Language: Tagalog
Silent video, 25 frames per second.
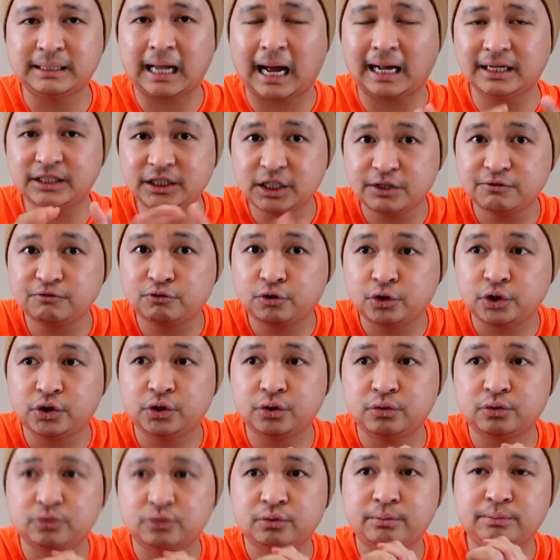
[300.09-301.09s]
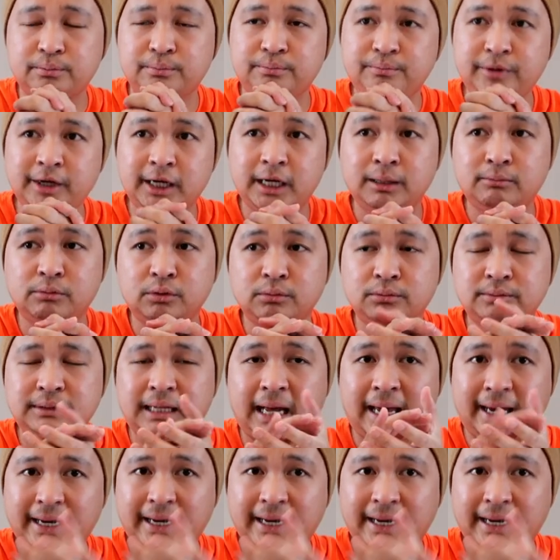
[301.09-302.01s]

na-achieve ko yung minimum na